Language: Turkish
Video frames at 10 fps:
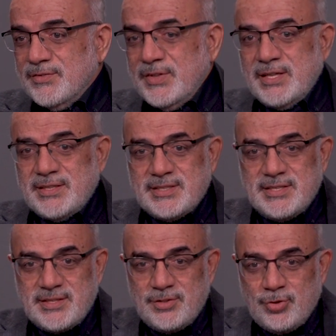Ve
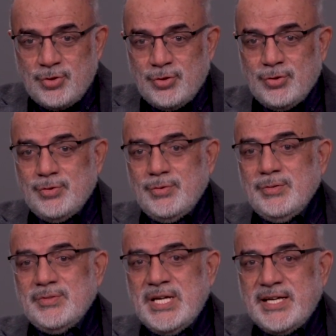sizin o
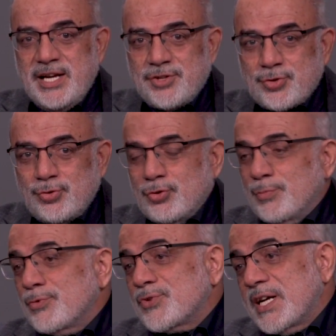tekelci
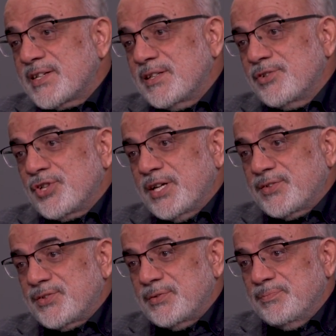konumunuz
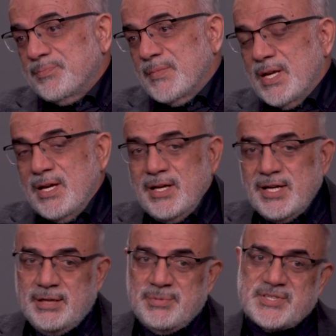sarsılacaktır.
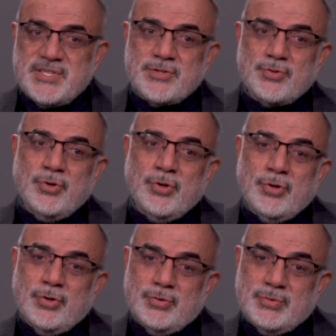Ama siz
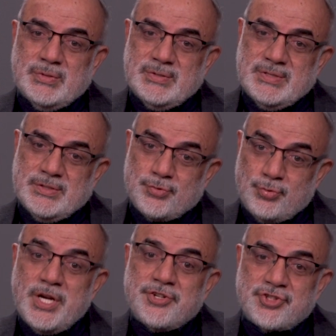o
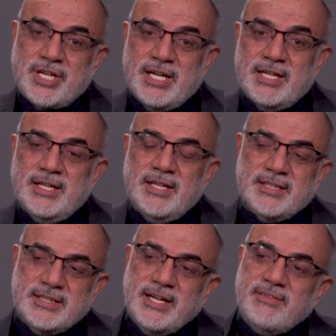süreçte
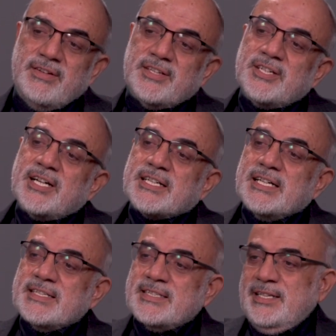devleti
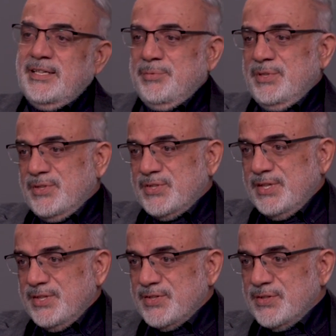arkanıza
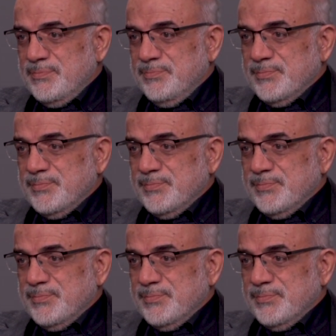alabilirseniz,